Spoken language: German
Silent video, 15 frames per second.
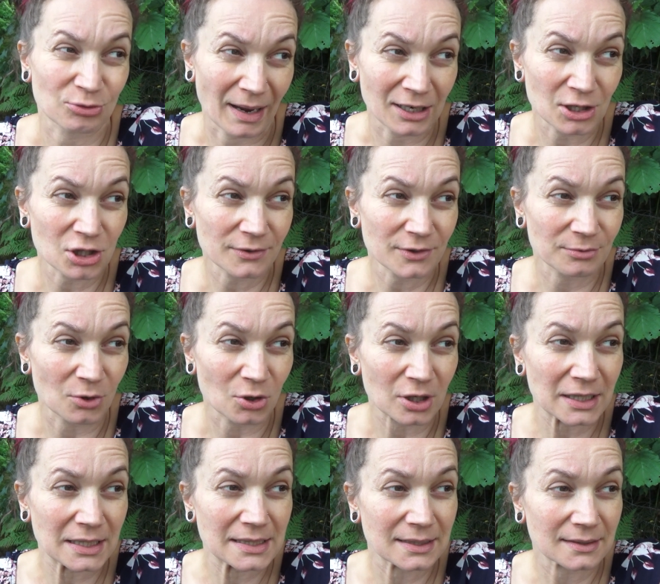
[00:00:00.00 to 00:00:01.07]

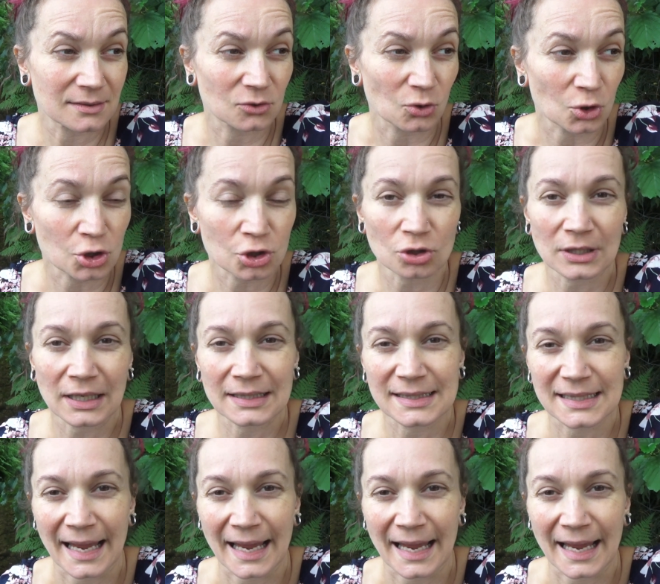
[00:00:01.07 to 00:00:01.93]
Schwangerschaftswoche ist jetzt doch schon ein